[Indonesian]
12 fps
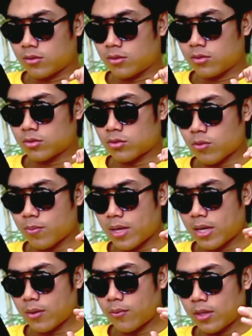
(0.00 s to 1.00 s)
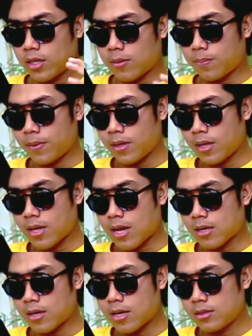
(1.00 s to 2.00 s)
Untuk merek WTP
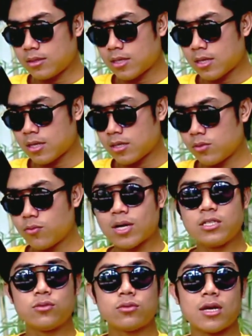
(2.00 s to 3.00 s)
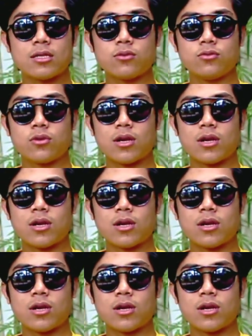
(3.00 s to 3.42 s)
harganya 2.750.000